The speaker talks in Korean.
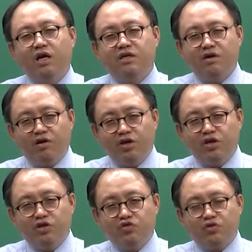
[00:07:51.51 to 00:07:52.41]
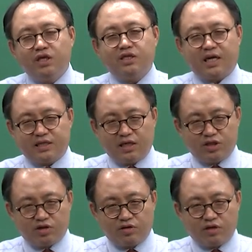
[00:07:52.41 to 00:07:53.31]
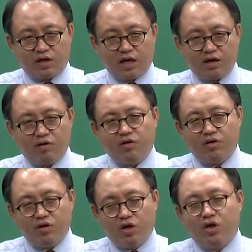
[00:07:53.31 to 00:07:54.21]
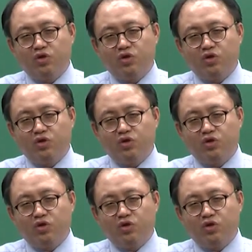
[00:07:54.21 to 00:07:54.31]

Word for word: 그 의견 중에서 가장 적절한 걸